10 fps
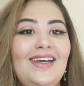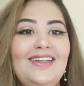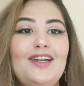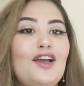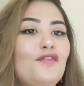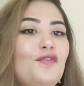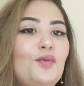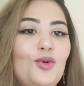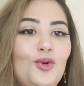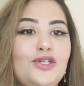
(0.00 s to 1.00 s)
علينا
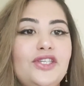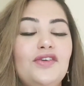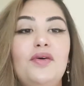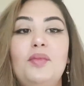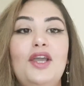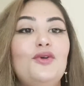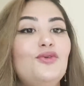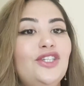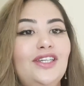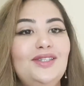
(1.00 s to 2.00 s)
كنفهموا كل شيء فما
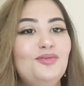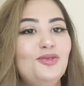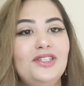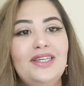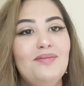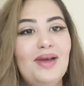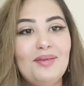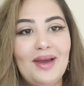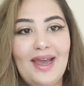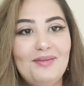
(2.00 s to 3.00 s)
يكونش عندي مشكل مع
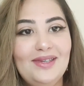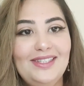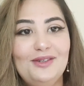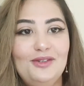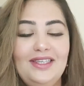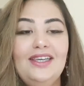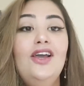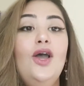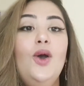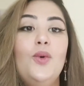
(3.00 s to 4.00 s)
المغاربه ديالي
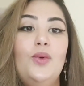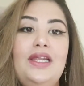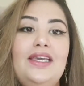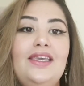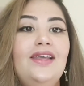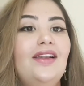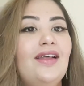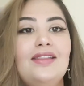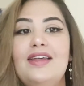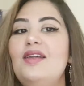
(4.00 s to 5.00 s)
ولكن
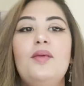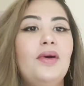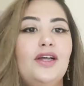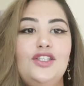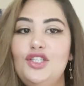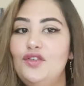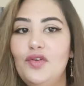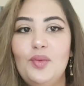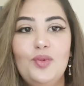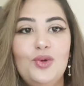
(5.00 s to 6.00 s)
القطريين ما غاديش
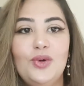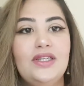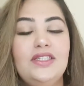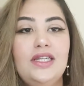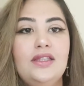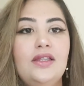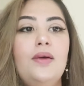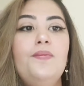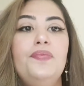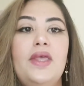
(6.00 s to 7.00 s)
يفهموا اللغه
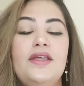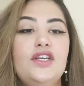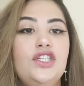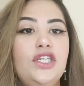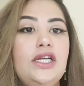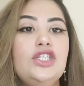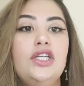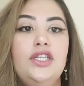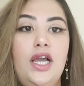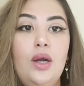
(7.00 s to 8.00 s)
ديالتنا هذاك الشيء علاش
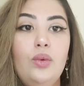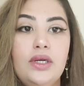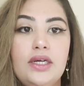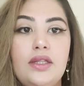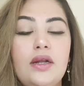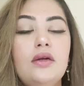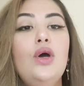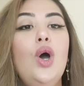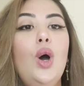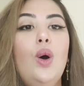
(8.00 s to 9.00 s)
غادي نحاول نهضر
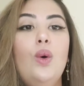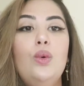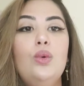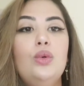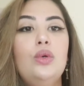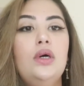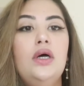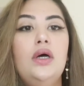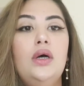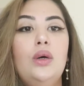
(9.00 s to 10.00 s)
و...
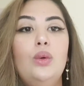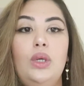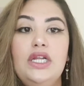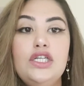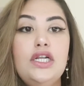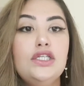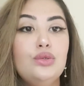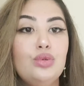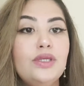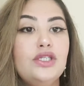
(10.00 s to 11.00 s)
وعلاش لا
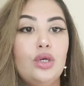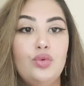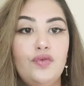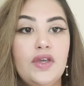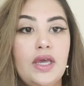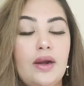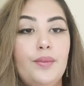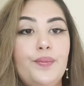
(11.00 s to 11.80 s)
نتوما تاخذوا فكره